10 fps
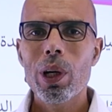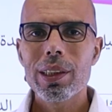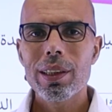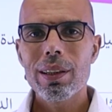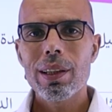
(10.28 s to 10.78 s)

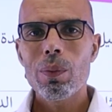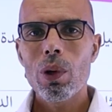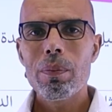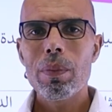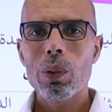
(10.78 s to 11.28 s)
على سيدنا
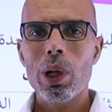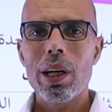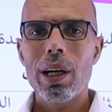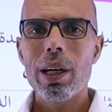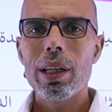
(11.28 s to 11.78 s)
محمد
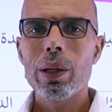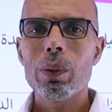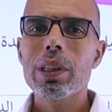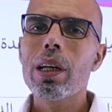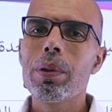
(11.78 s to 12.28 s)
وعلى آله
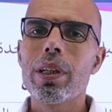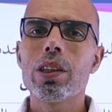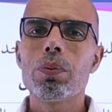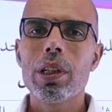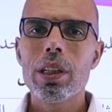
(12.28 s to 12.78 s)
وصحبه
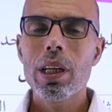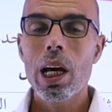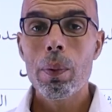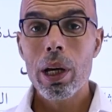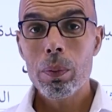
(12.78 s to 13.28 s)
أجمعين
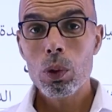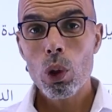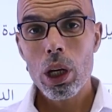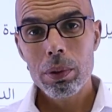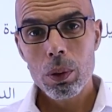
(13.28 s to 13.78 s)
حبايبي
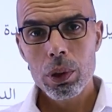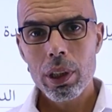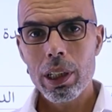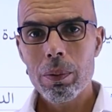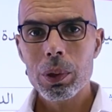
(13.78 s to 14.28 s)
طلاب
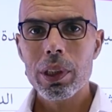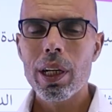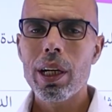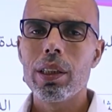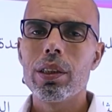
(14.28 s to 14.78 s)
التوجيه العلمي
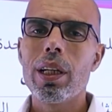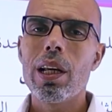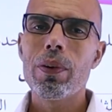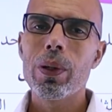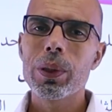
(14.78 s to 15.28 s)
والصناعي جيل
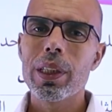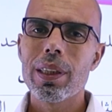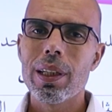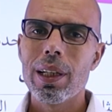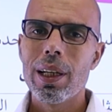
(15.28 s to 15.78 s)

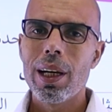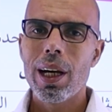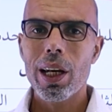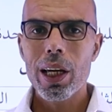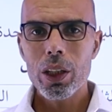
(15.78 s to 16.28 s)
2006
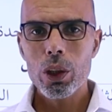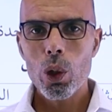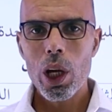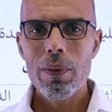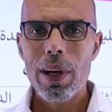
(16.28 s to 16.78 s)
الله
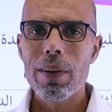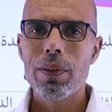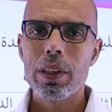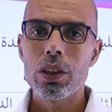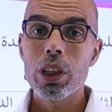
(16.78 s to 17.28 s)
يعطيكم ألف
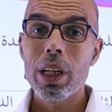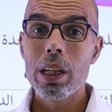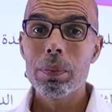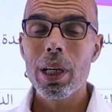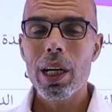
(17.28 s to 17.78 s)
عافية جيل
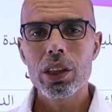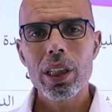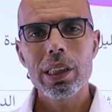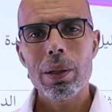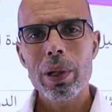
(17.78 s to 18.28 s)
الإبداع
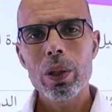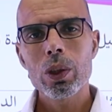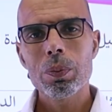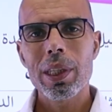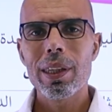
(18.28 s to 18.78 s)
جيل
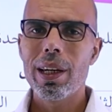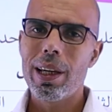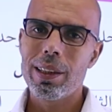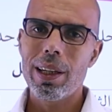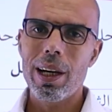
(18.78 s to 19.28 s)
التميز بإذن
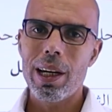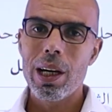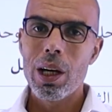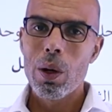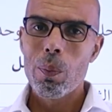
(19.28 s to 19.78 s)
الله
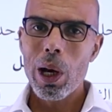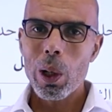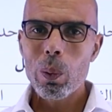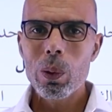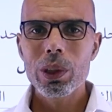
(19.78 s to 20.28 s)
تعالى
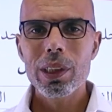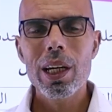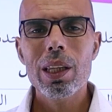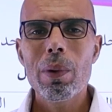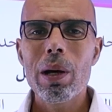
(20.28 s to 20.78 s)
معكم
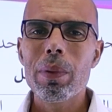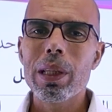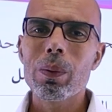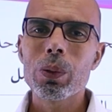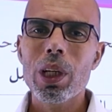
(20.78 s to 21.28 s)
الأستاذ
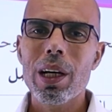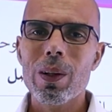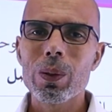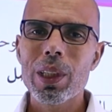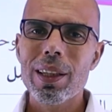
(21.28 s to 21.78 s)
محمد أبو
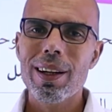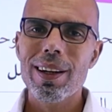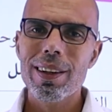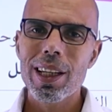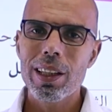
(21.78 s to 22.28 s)
شعر أستاذ
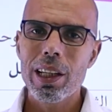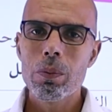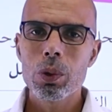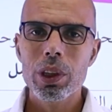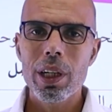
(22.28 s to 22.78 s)
الرياضيات
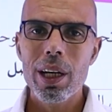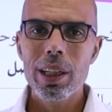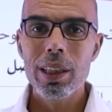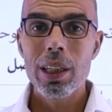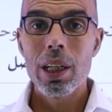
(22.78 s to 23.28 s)
العلمي
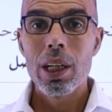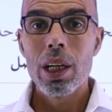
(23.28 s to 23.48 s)
والصناعي